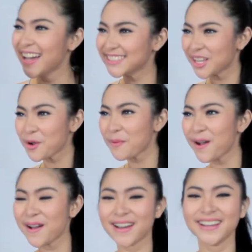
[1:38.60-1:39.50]
saya
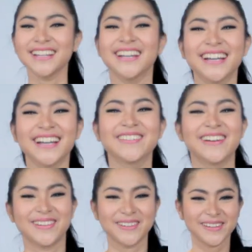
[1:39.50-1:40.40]
mau oh.
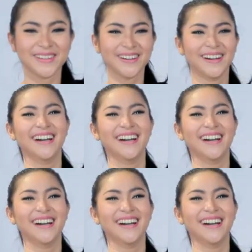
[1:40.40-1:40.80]
oh.